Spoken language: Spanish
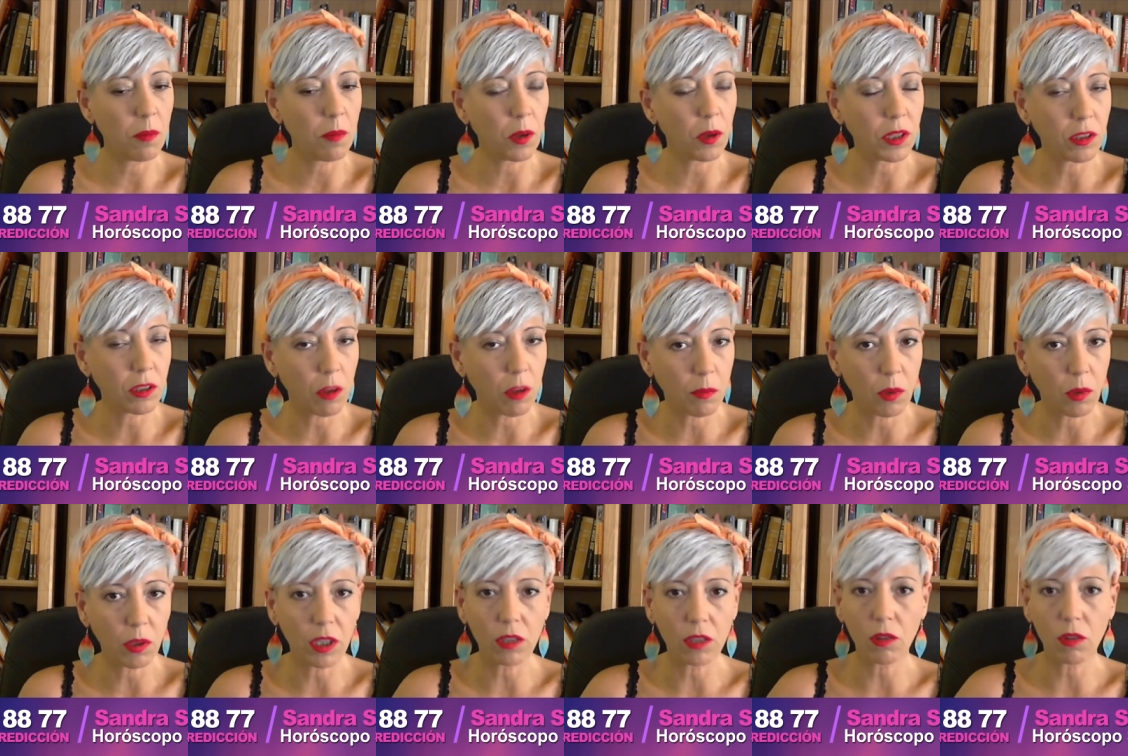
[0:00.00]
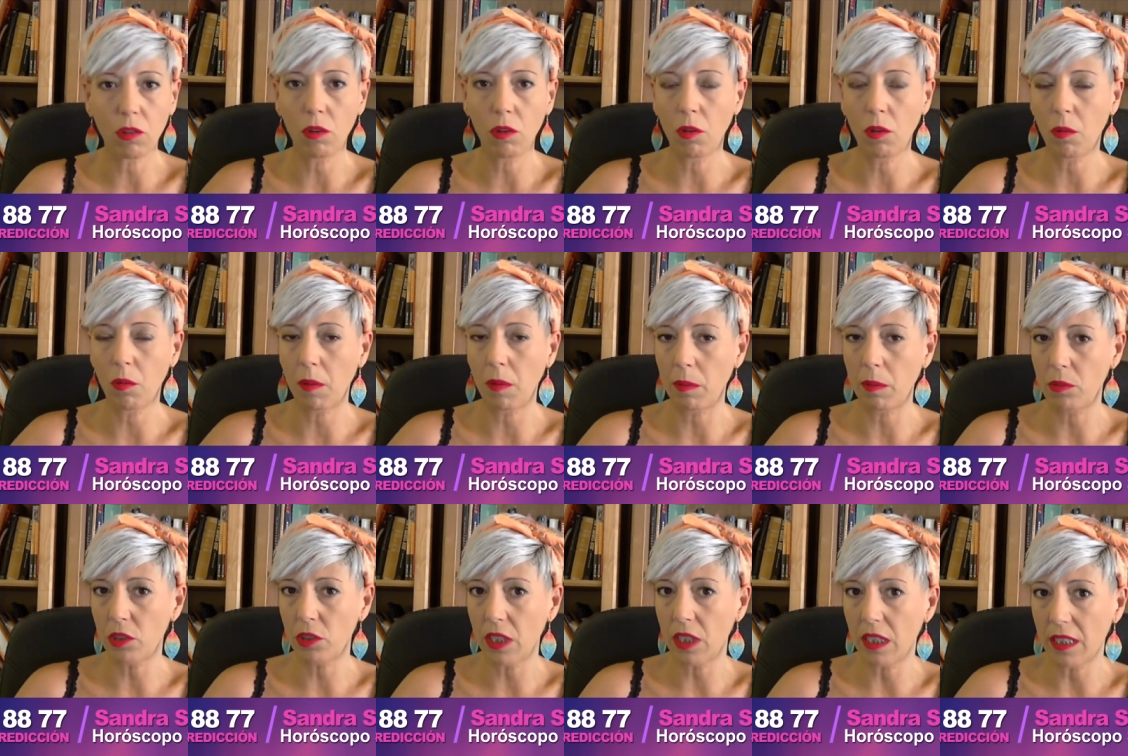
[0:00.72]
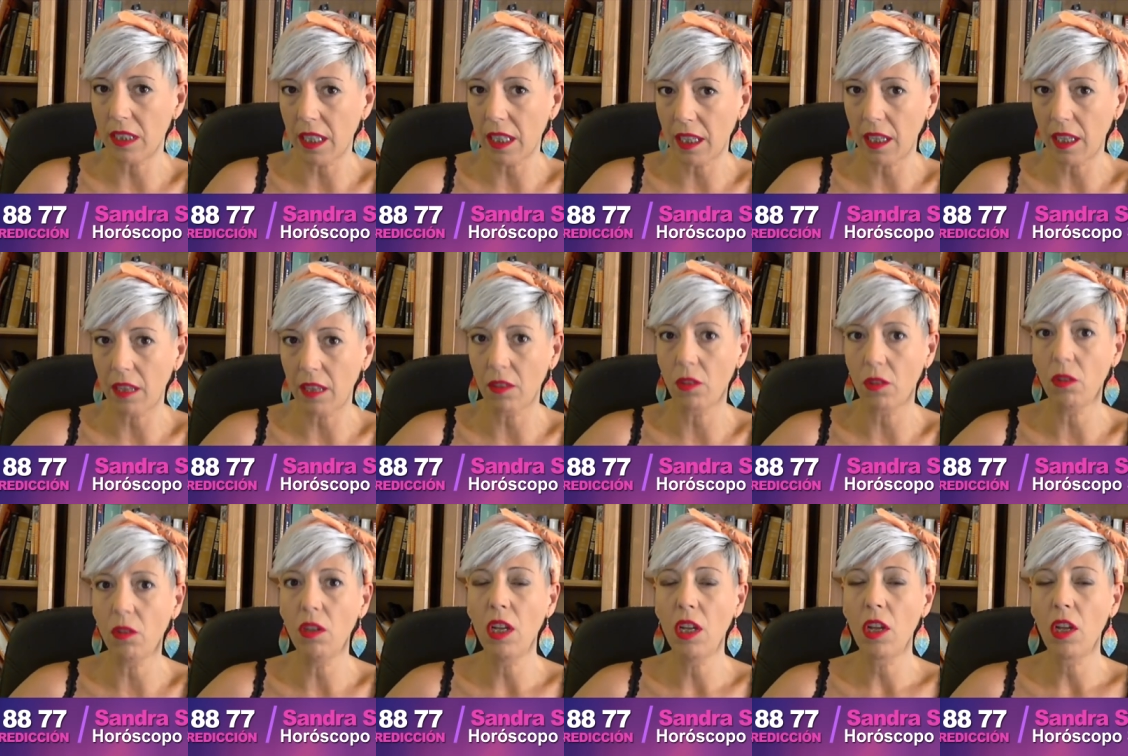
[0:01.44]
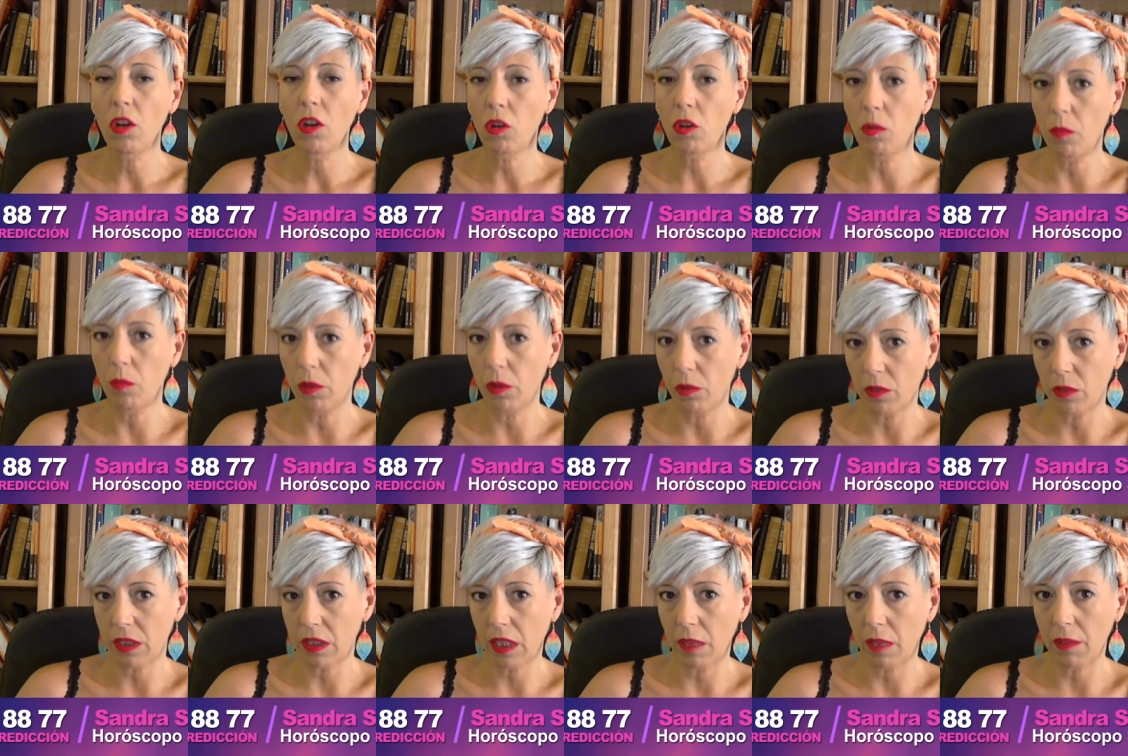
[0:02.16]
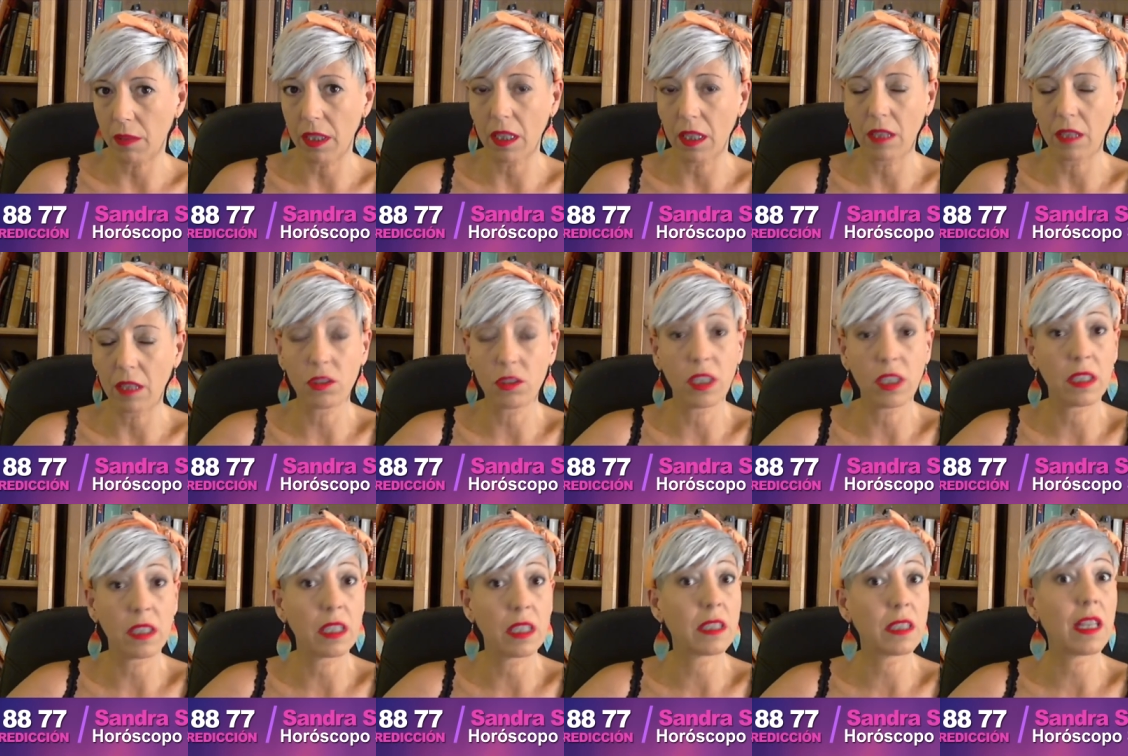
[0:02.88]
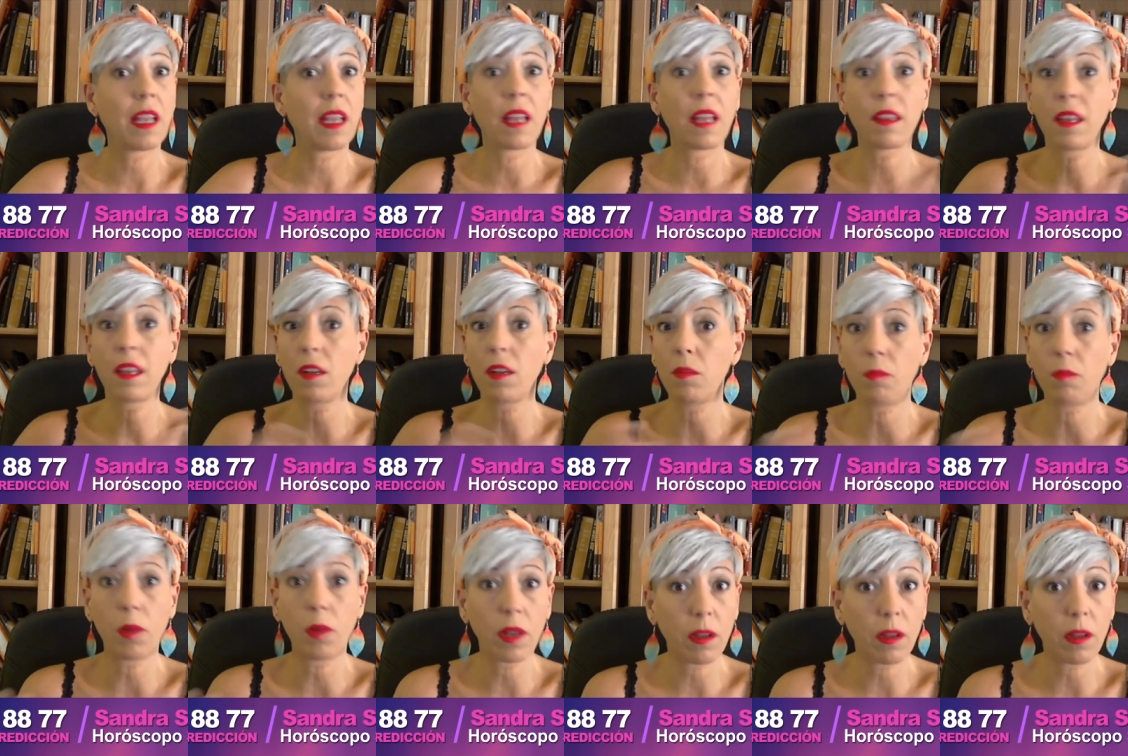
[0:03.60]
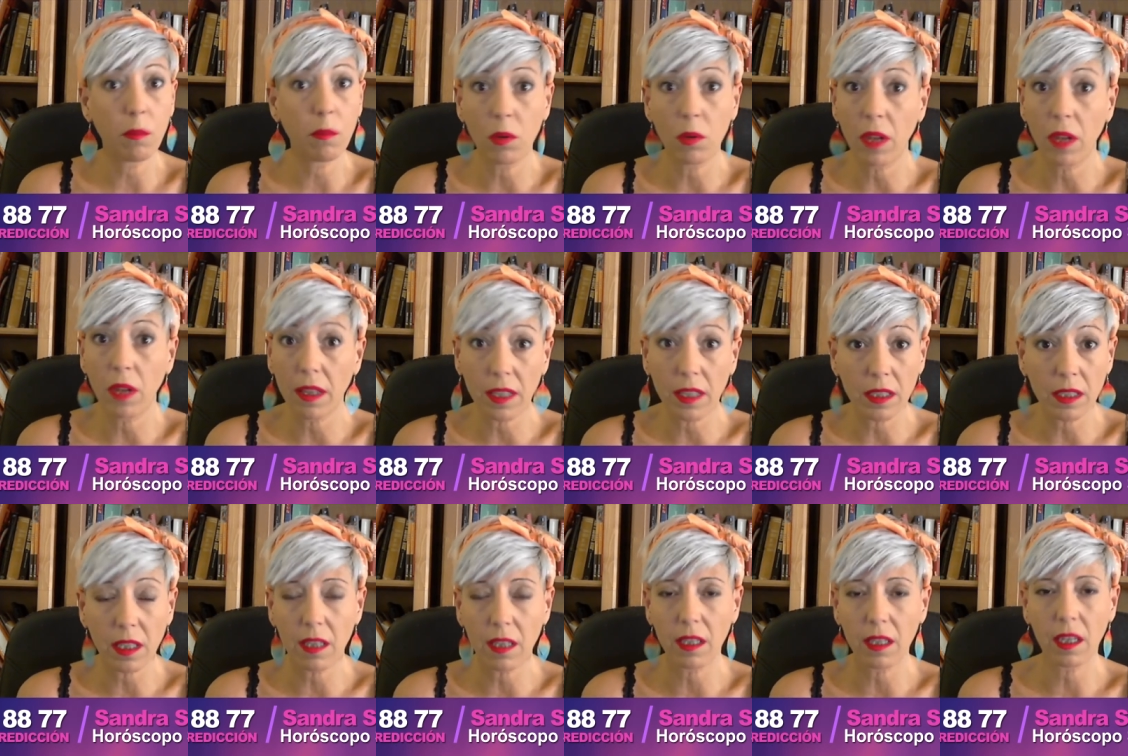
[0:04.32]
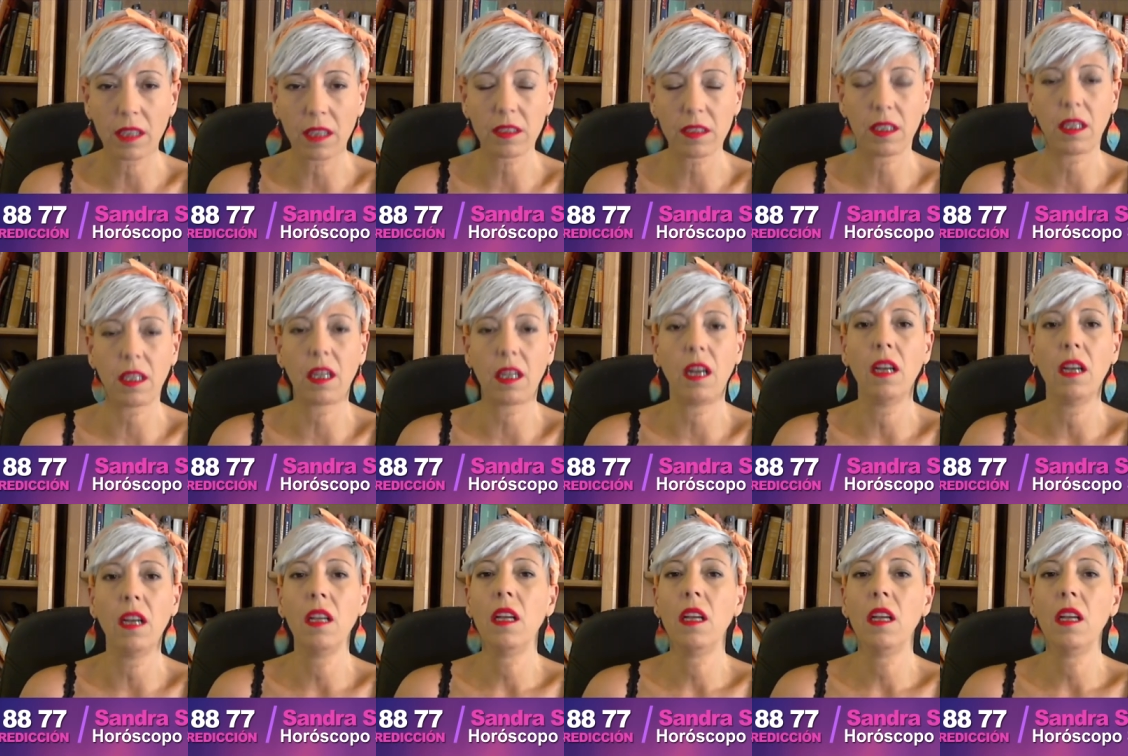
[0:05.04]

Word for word: Poquito a poquito lo vamos integrando como en nuestra vida. No se trata de hacer, por ejemplo, una dieta drástica,